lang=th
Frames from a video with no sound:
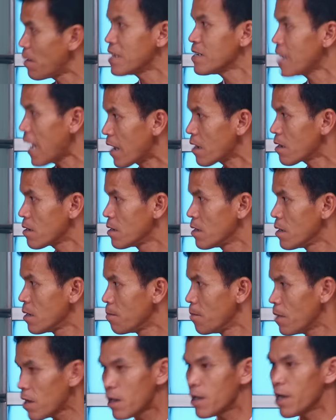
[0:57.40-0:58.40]
มันหนัก
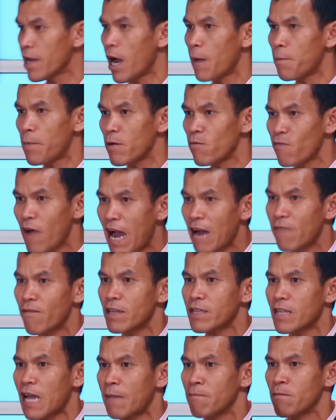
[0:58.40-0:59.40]
มันก็เลยเอาไปวาง
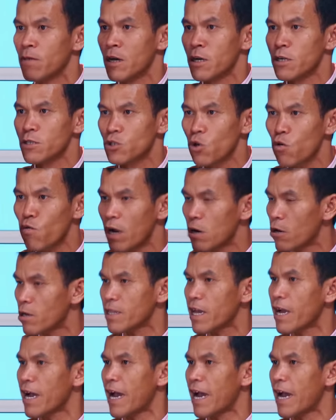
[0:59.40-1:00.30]
ไว้ตามซุกไว้รถ